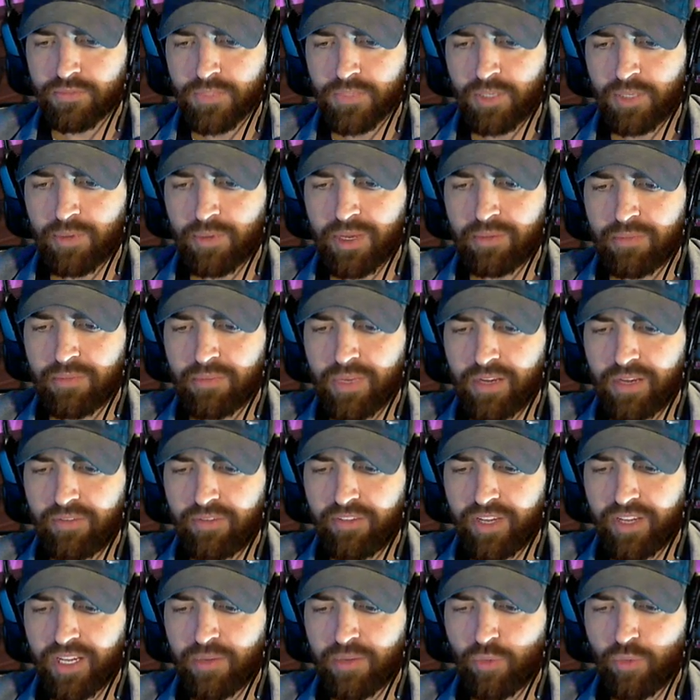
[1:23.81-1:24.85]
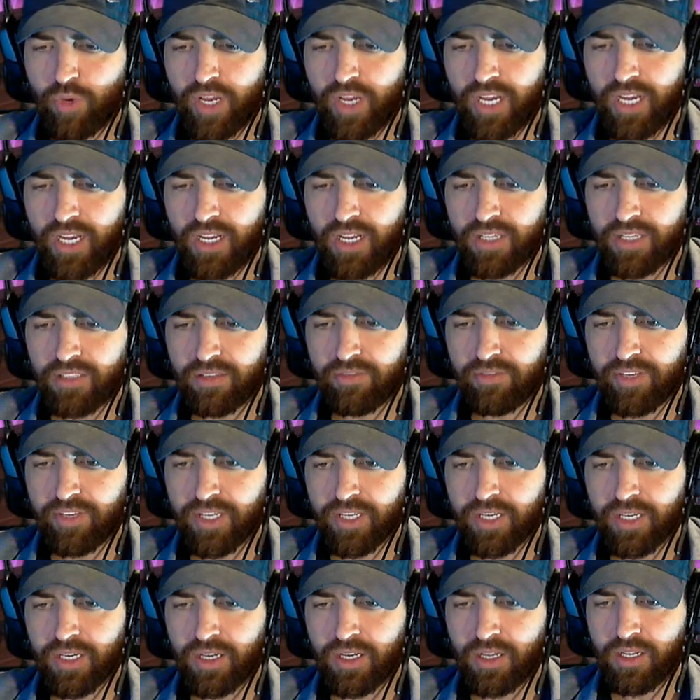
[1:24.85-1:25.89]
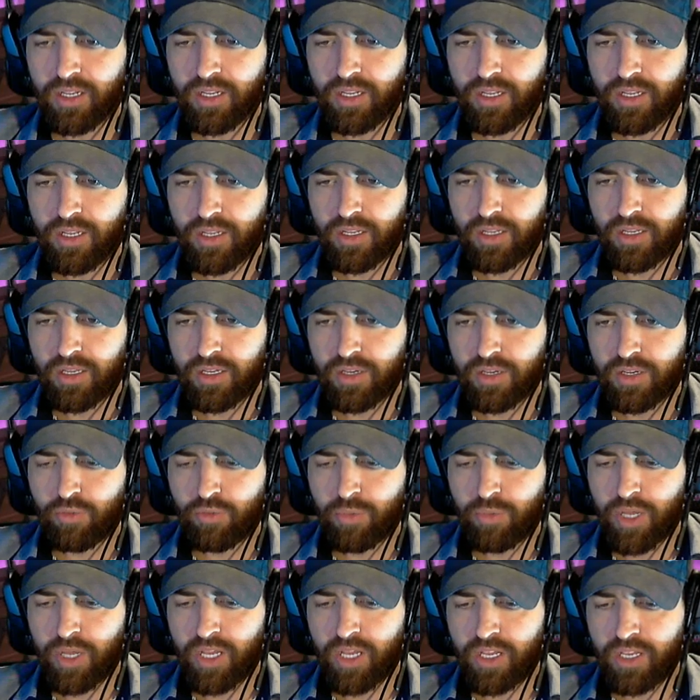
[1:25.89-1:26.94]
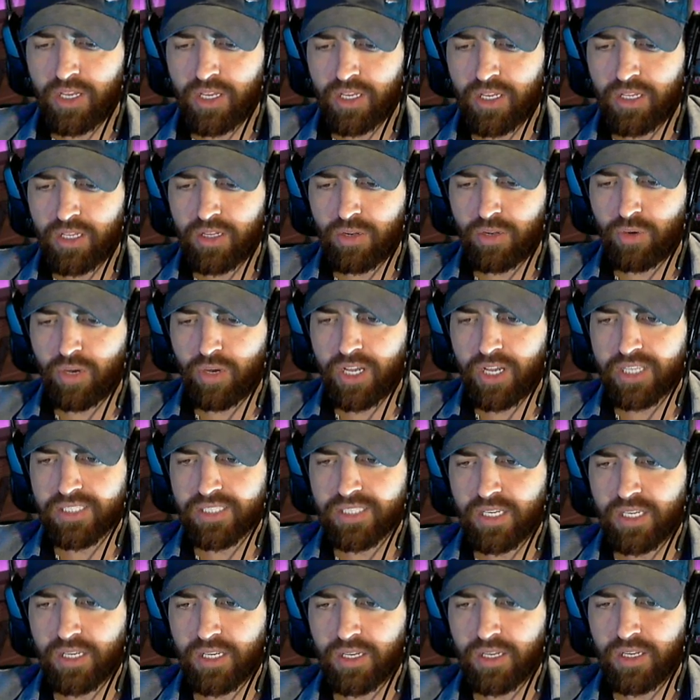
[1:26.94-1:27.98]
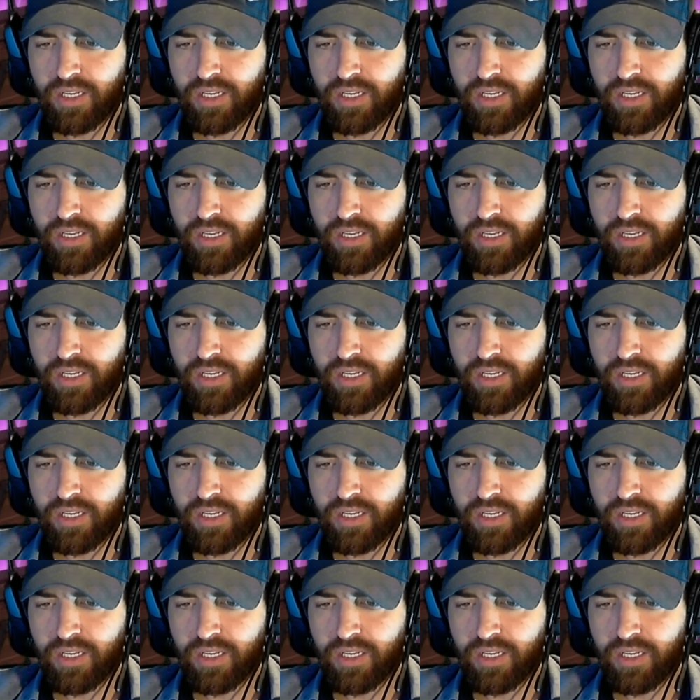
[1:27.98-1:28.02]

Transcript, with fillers: طبعا الفكرة مو كلات الفكرة انه ما يقتلوا الخزنة